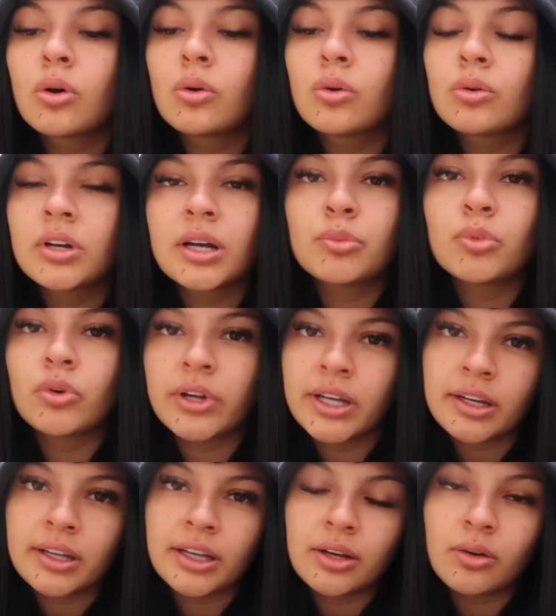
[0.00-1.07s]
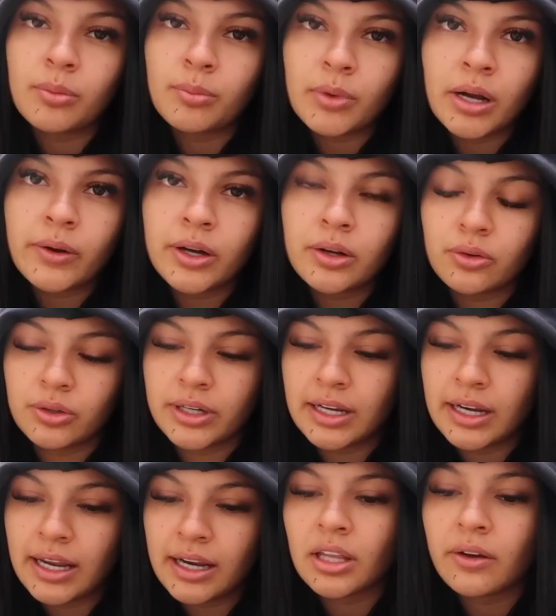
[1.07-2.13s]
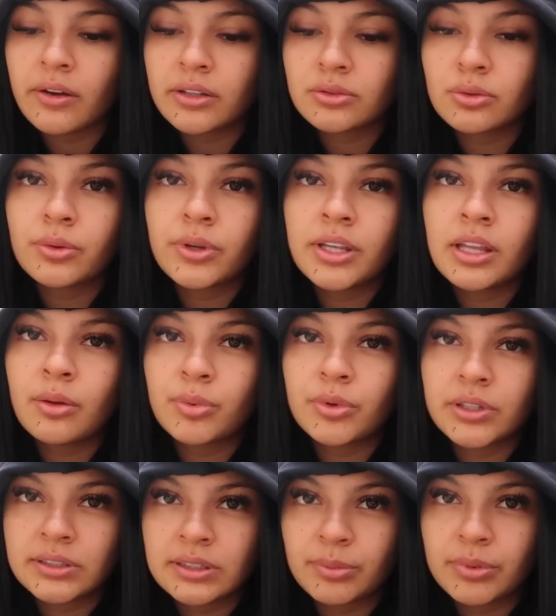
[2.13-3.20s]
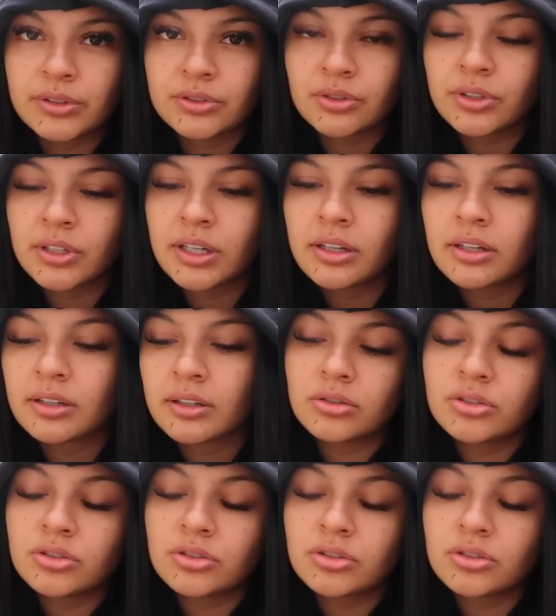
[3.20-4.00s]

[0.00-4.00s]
una mujer que lo amaba con el alaba su vida por esa persona.